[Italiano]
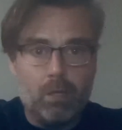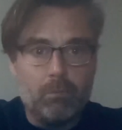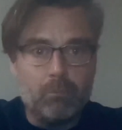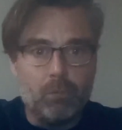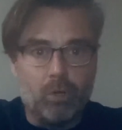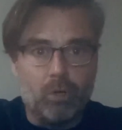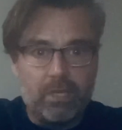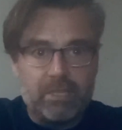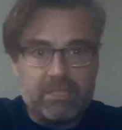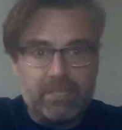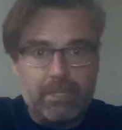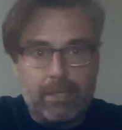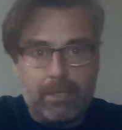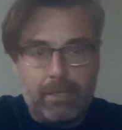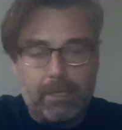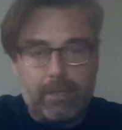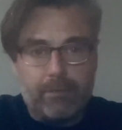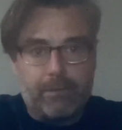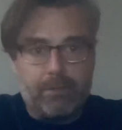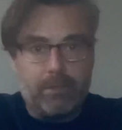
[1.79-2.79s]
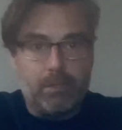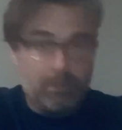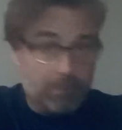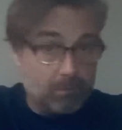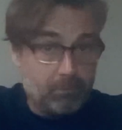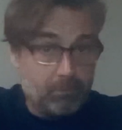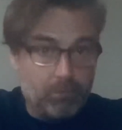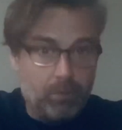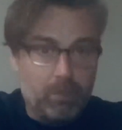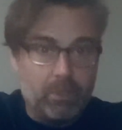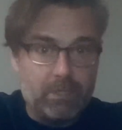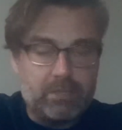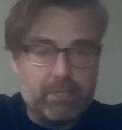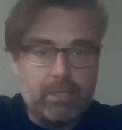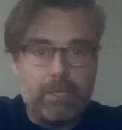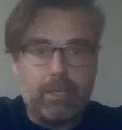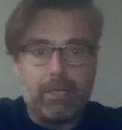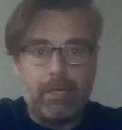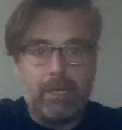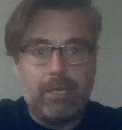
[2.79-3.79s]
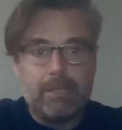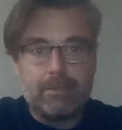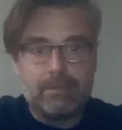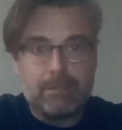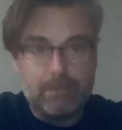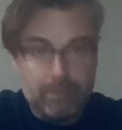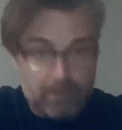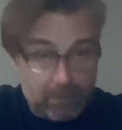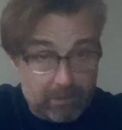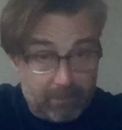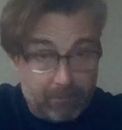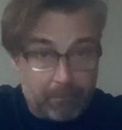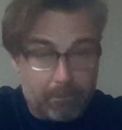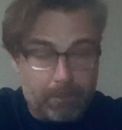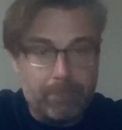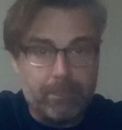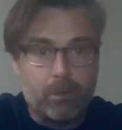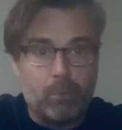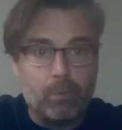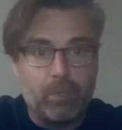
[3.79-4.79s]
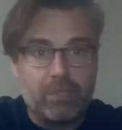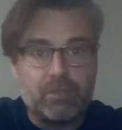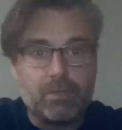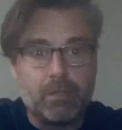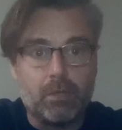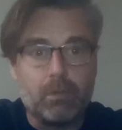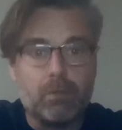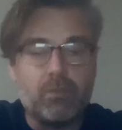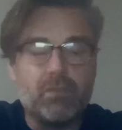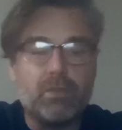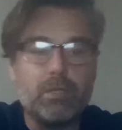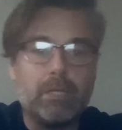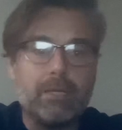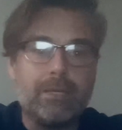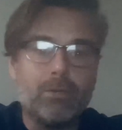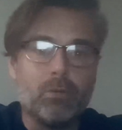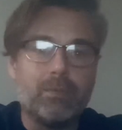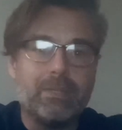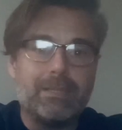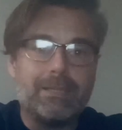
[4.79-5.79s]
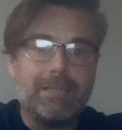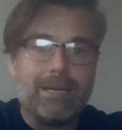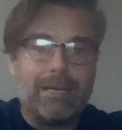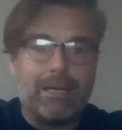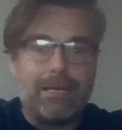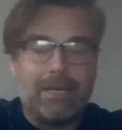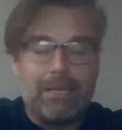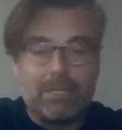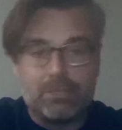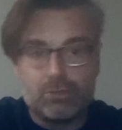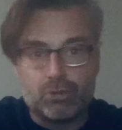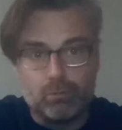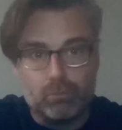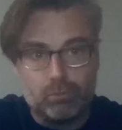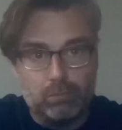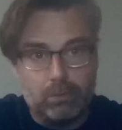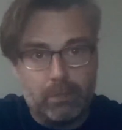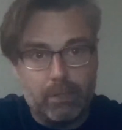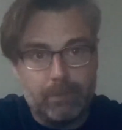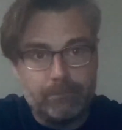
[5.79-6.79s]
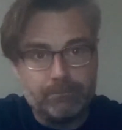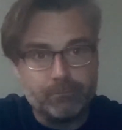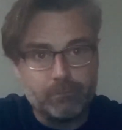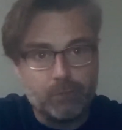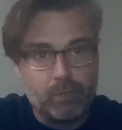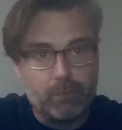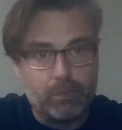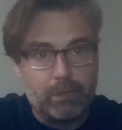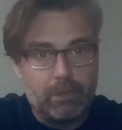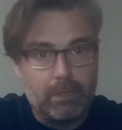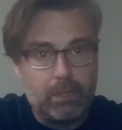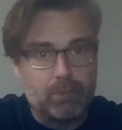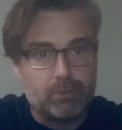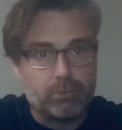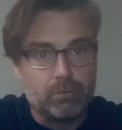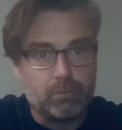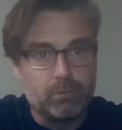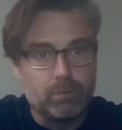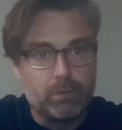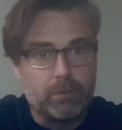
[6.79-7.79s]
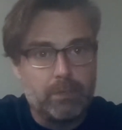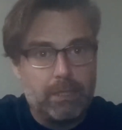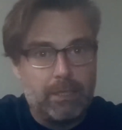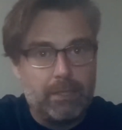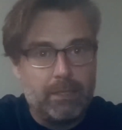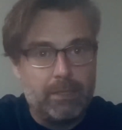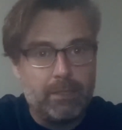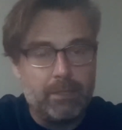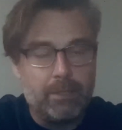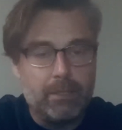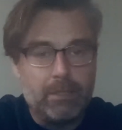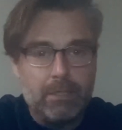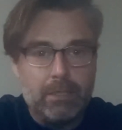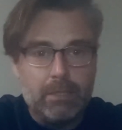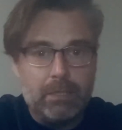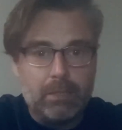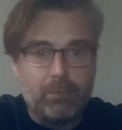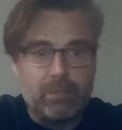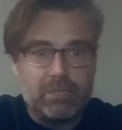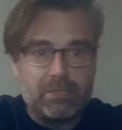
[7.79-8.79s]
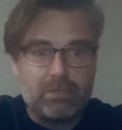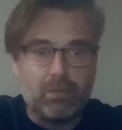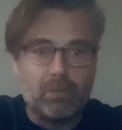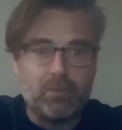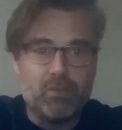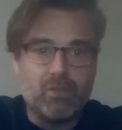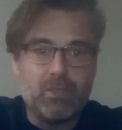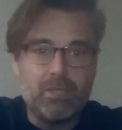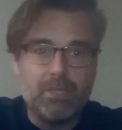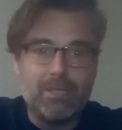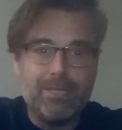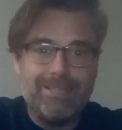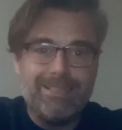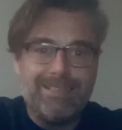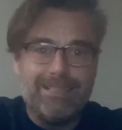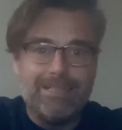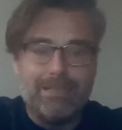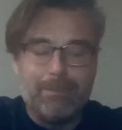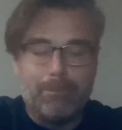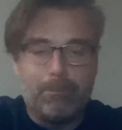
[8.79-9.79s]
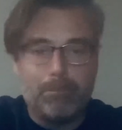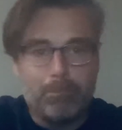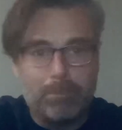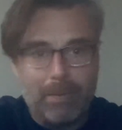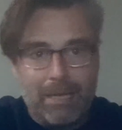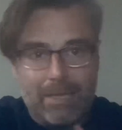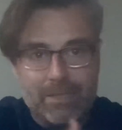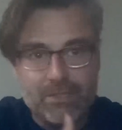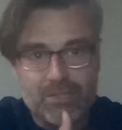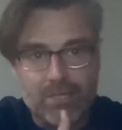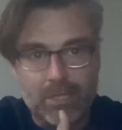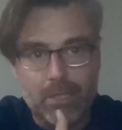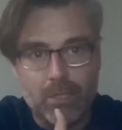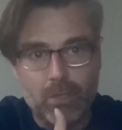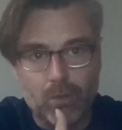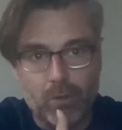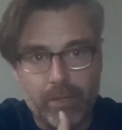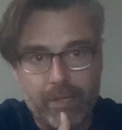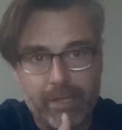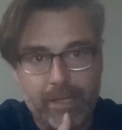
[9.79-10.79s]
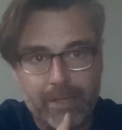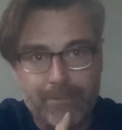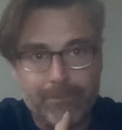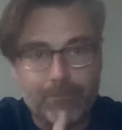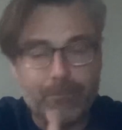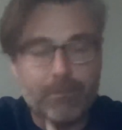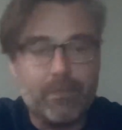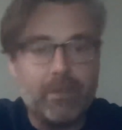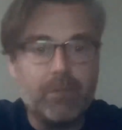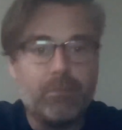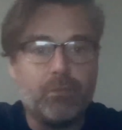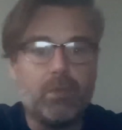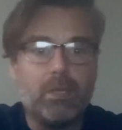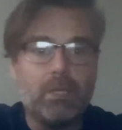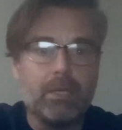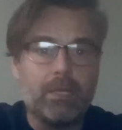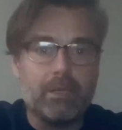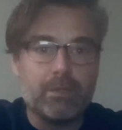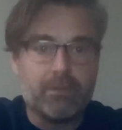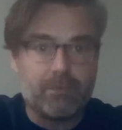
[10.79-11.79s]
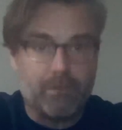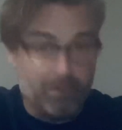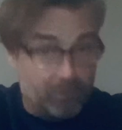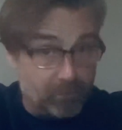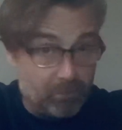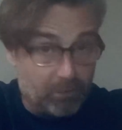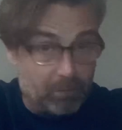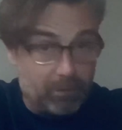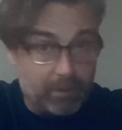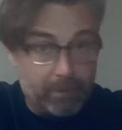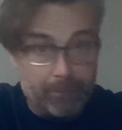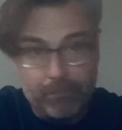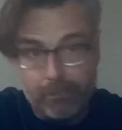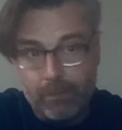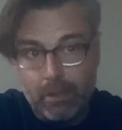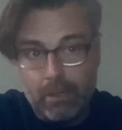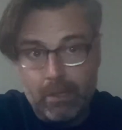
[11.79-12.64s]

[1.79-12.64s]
Buonasera ragazzi, buonasera ragazzi, quest'oggi novità assoluta, novità assoluta, quest'oggi il pagellone di fine stagione.